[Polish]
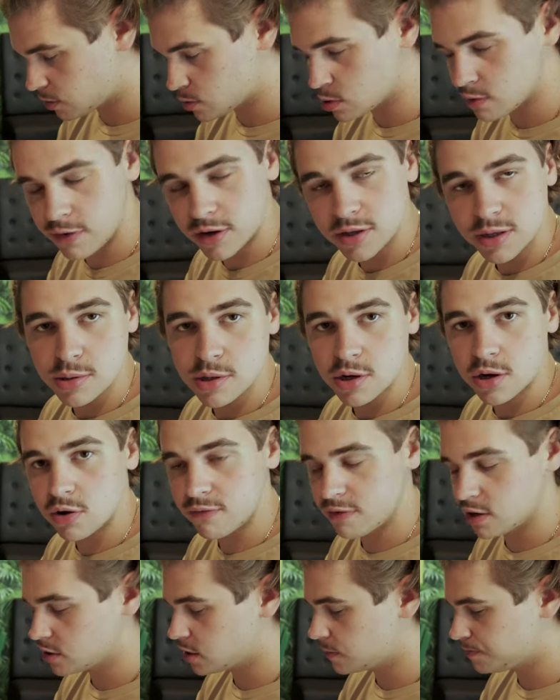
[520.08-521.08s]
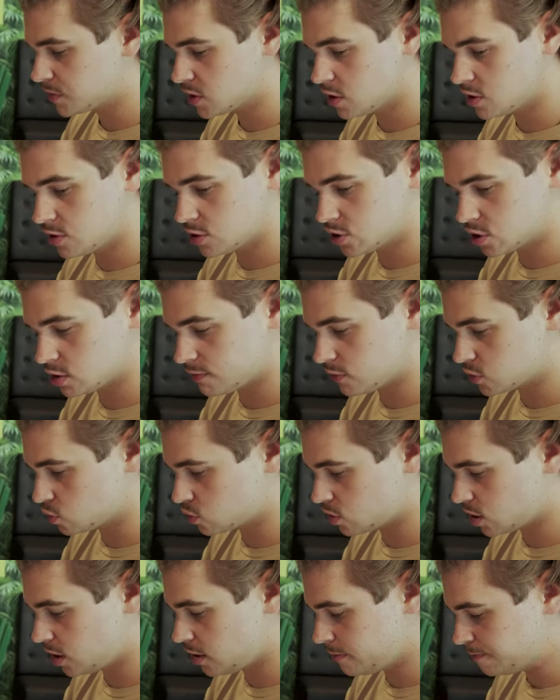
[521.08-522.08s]
bardzo fajnie zgrillowane, ryż
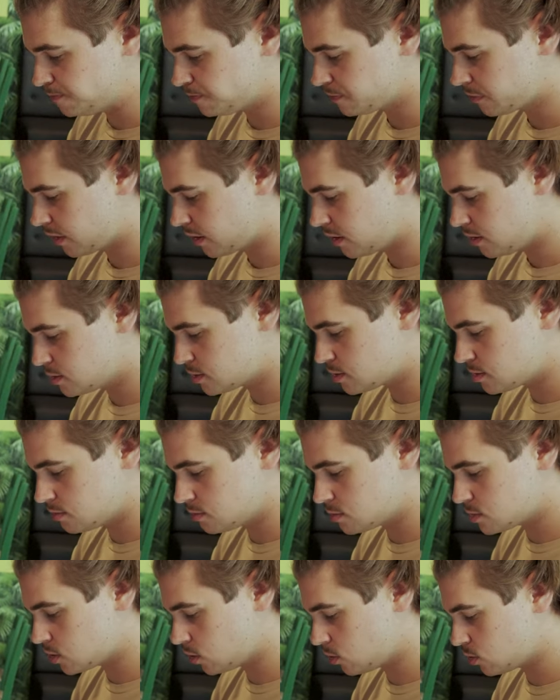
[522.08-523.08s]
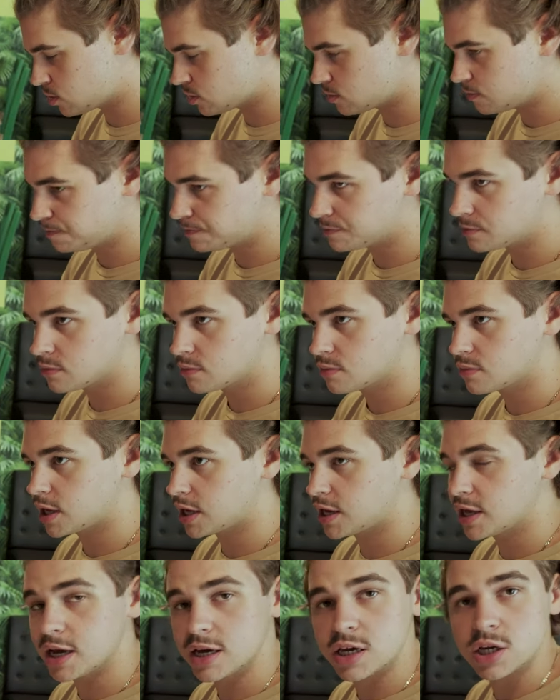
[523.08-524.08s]
świeżutki, sos
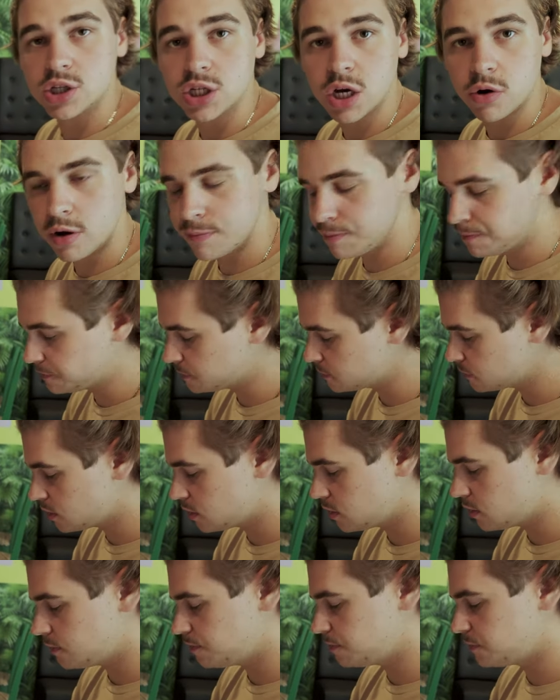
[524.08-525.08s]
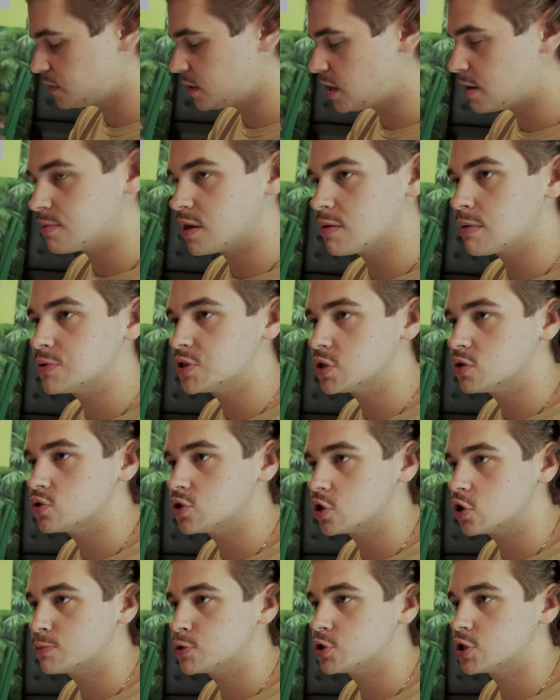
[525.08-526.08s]
taki jaki chciałem. Nie, nie mam się do
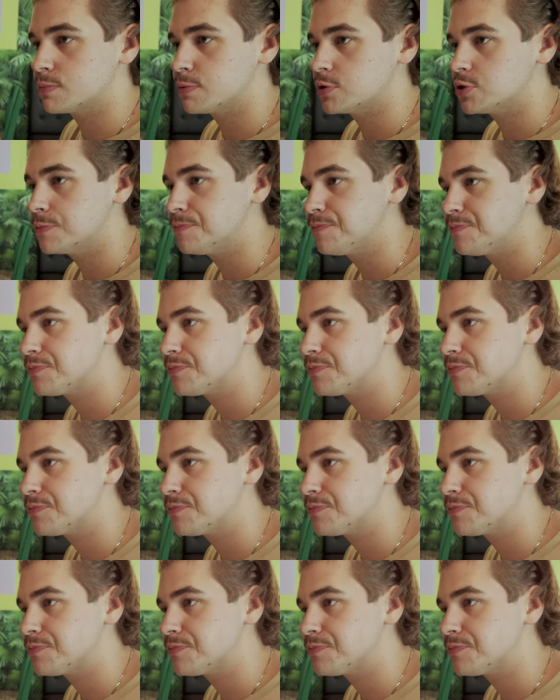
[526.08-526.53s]
czego przyczepić.